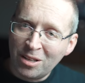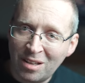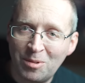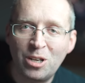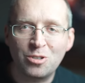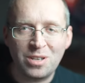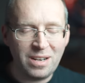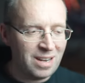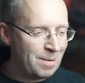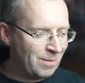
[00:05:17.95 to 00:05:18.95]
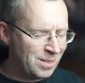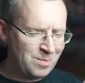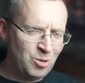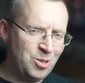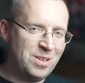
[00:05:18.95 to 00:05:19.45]
dodam tylko, że naprawdę
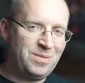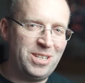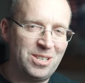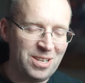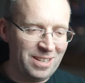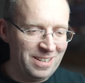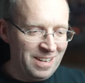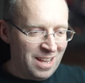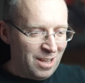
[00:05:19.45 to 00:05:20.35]
smutno jest widzieć, kiedy